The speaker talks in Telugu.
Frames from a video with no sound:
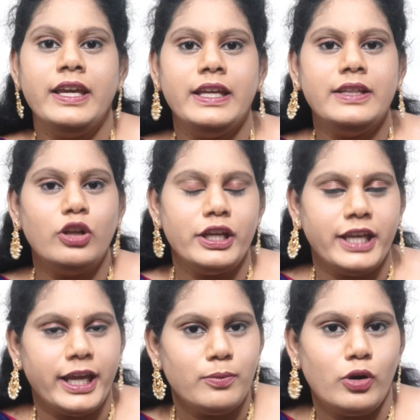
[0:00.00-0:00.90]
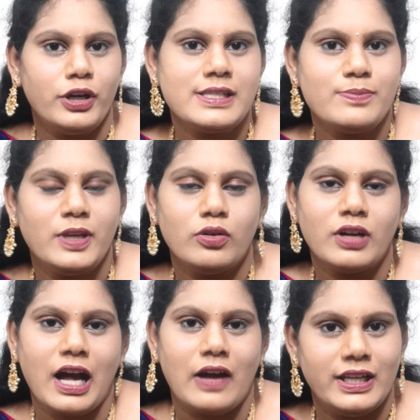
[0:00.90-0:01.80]
ఇందులో ఏ మోడల్స్ మీకు
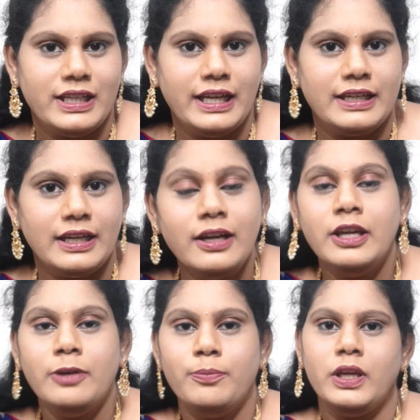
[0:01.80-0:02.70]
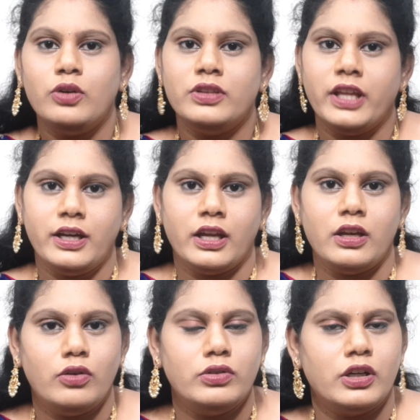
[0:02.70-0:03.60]
కావాలి అన్న మీకు
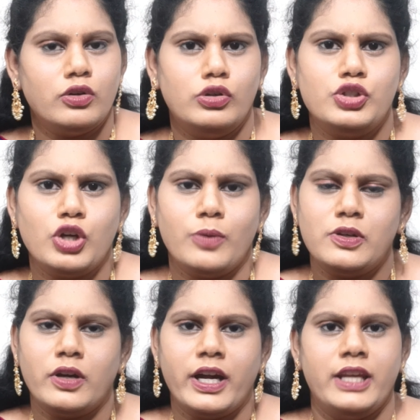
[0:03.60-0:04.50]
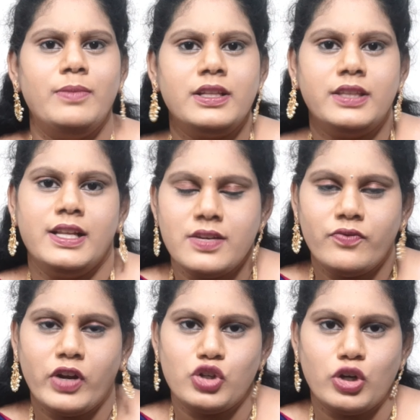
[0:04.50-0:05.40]
దగ్గరలో ఉన్న గోల్డ్ షాప్స్లో కానీ మీకు
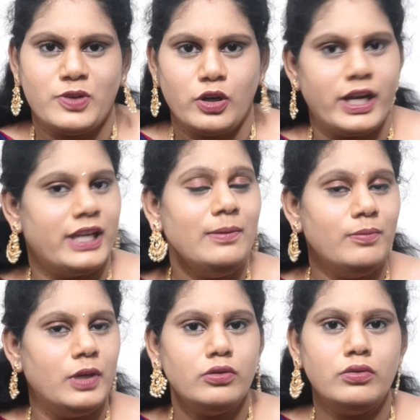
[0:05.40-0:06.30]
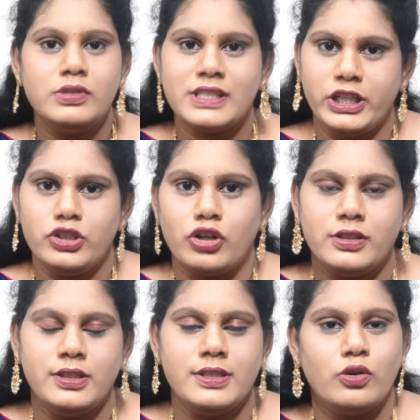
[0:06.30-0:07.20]
తెలిసిన వాళ్ళ షాప్స్లో కానీ మీరు స్క్రీన్
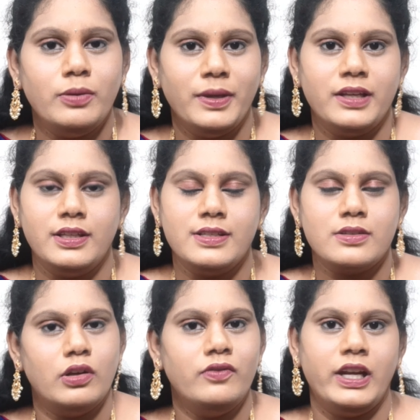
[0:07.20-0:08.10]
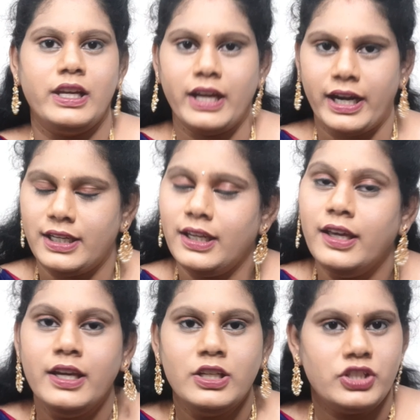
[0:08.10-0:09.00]
షాట్ తీసుకొని పిక్ తీసుకొని వెళ్ళి అడిగి
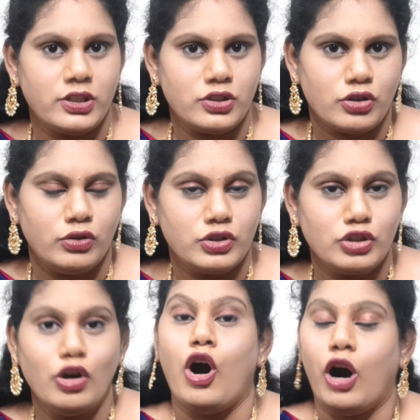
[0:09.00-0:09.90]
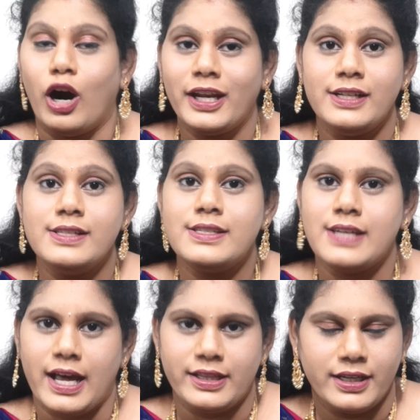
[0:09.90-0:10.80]
చేయించుకోవచ్చు ఆర్ ఎల్స్
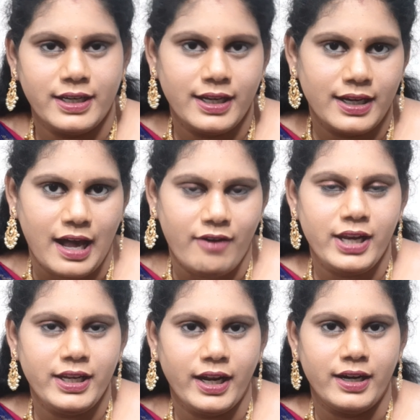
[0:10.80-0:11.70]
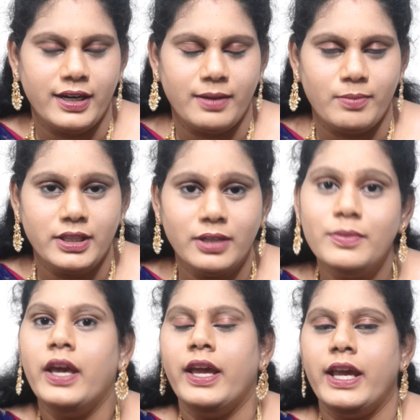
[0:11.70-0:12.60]
నా దగ్గరే కావాలి అని అంటే మాత్రం
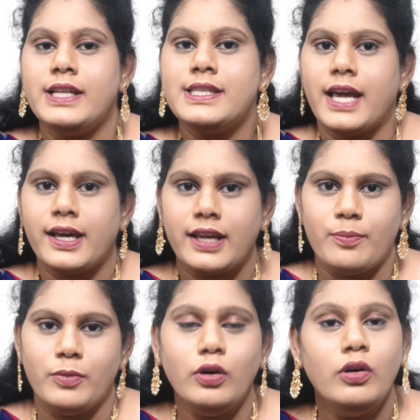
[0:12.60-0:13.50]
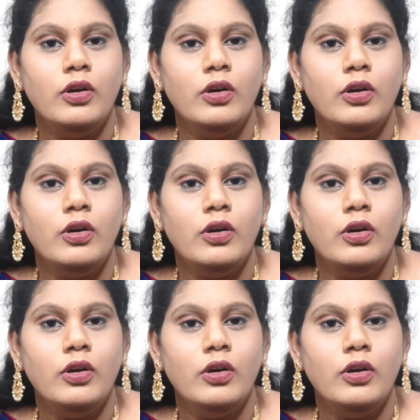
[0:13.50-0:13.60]
ఇన్స్టాగ్రామ్లో